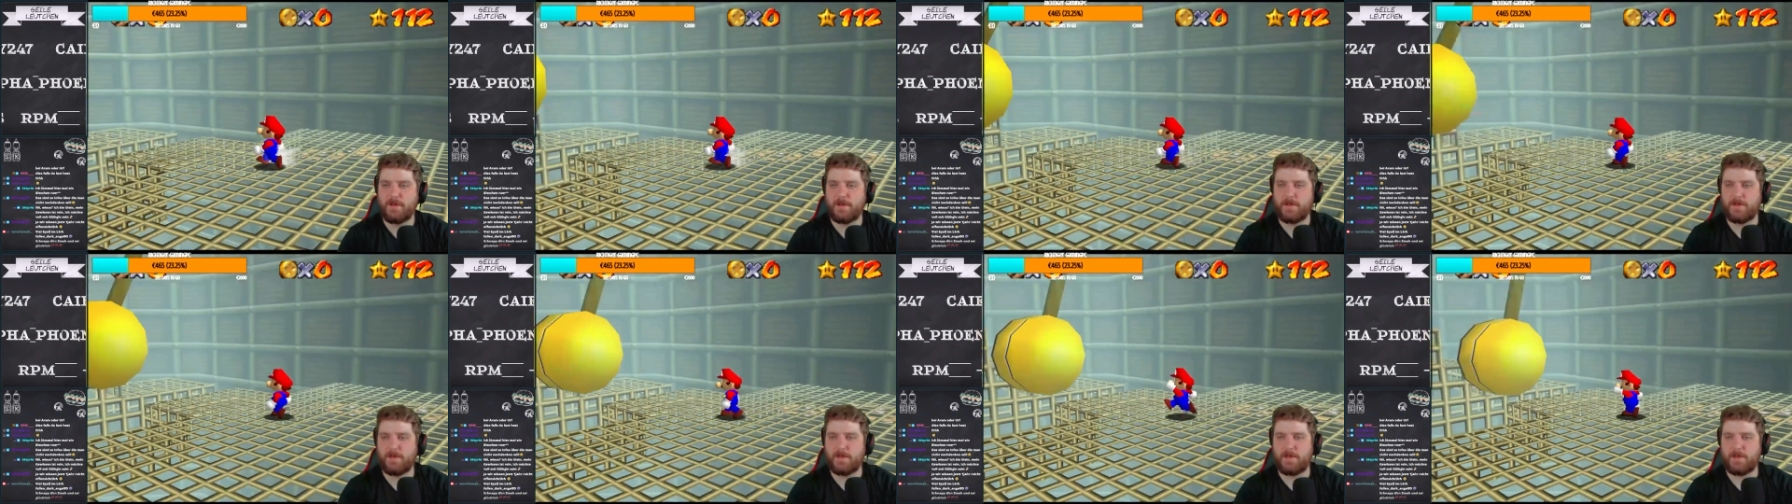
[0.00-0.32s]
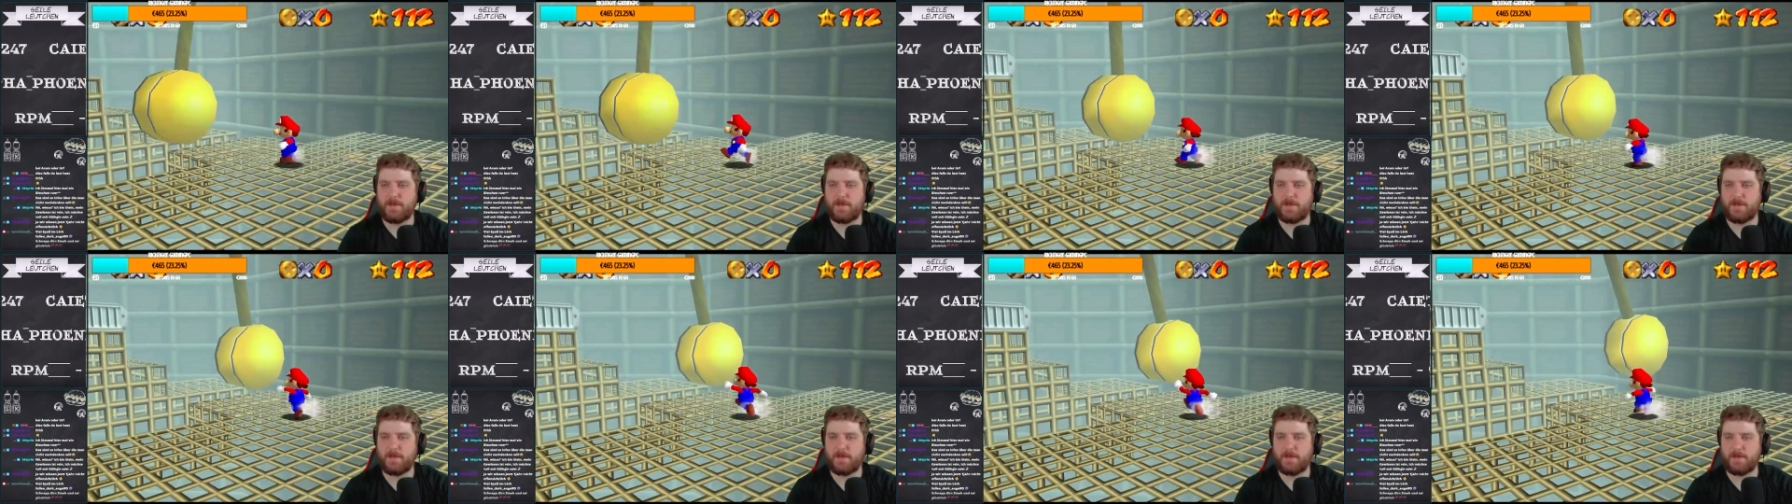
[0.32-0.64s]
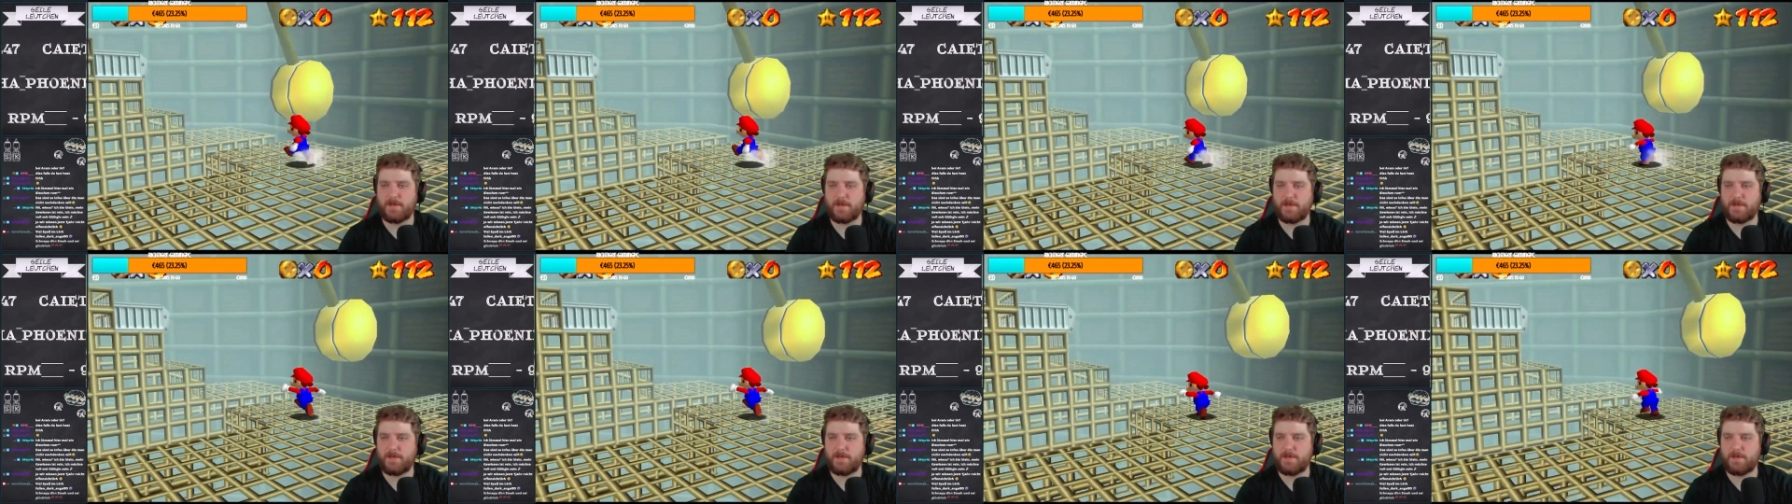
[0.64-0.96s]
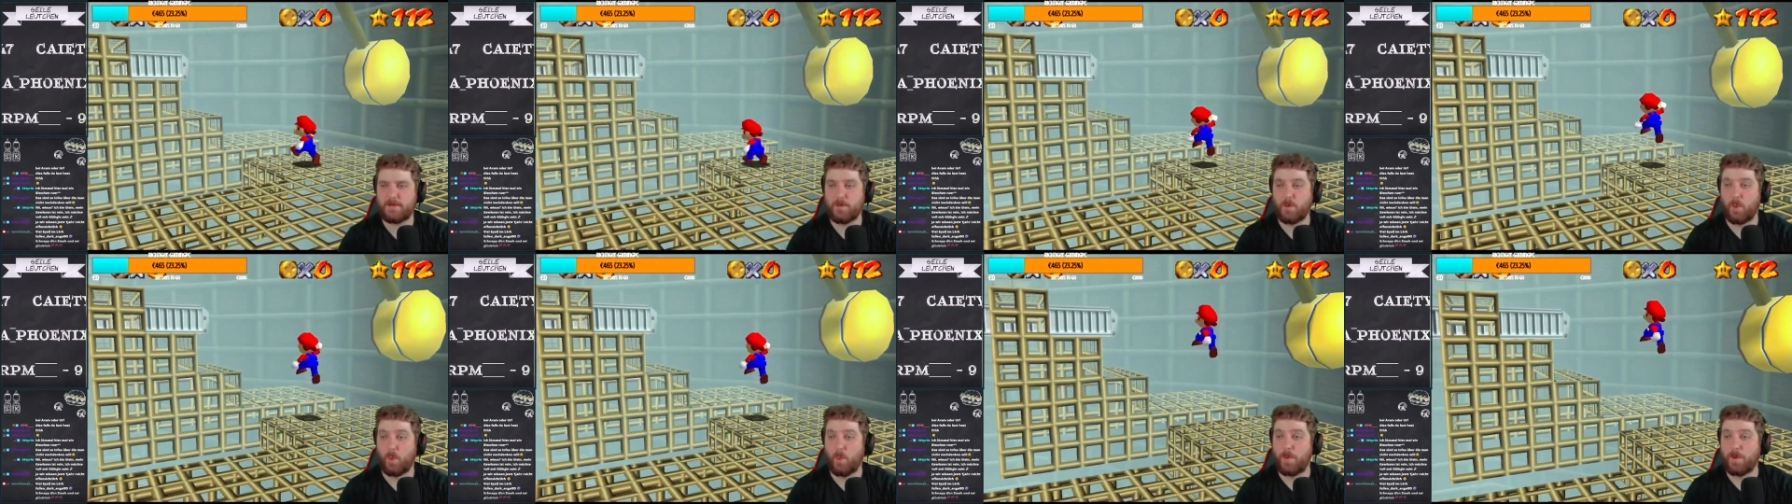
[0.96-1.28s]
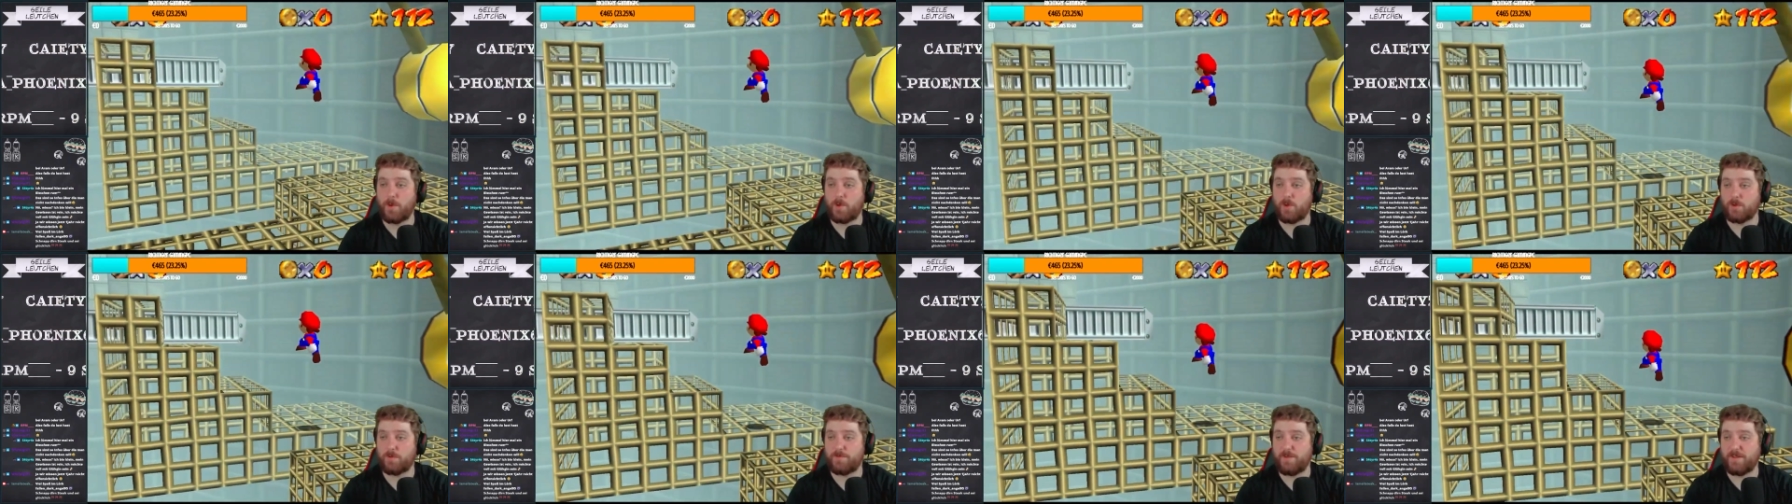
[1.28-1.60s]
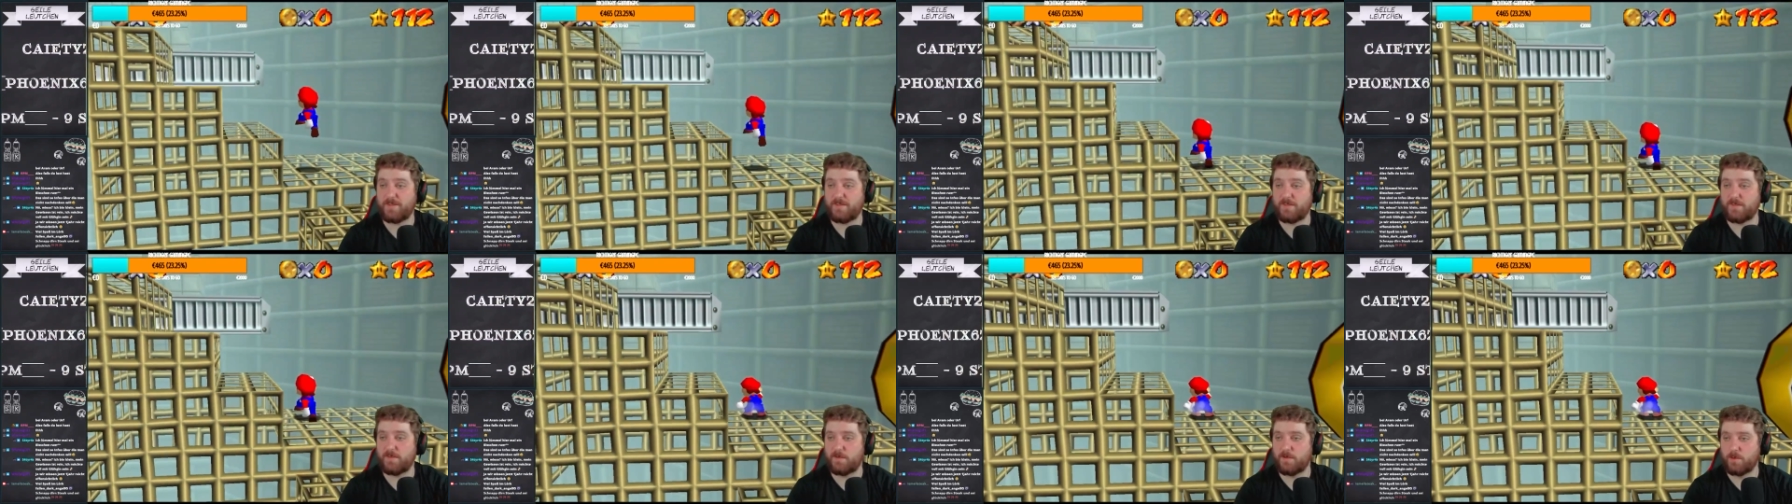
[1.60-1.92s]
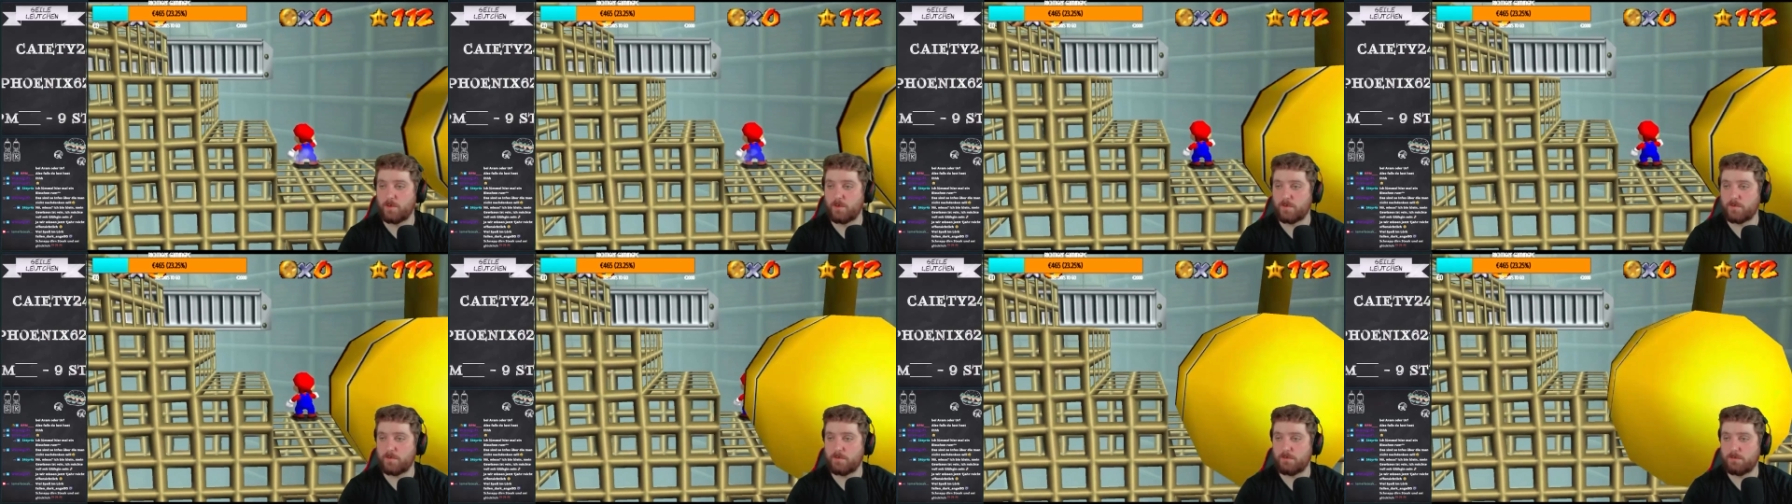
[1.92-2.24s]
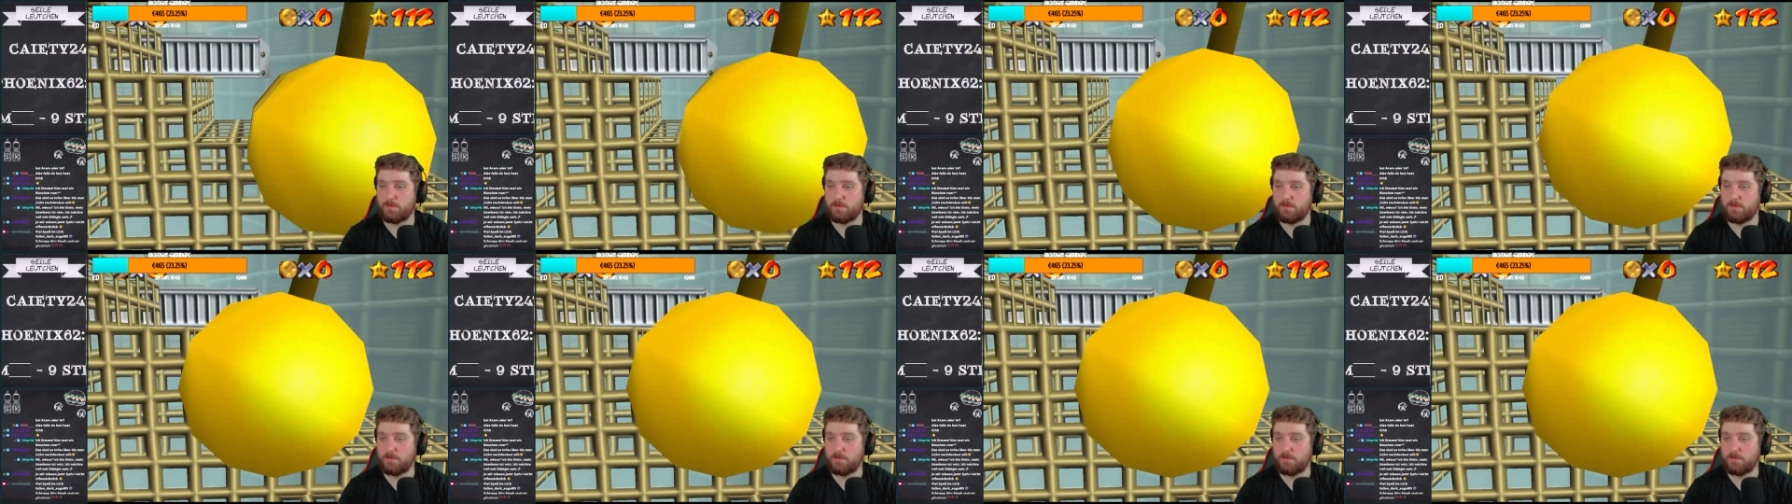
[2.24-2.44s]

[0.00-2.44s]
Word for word: Äh, oh mein Gott, was ist hier los?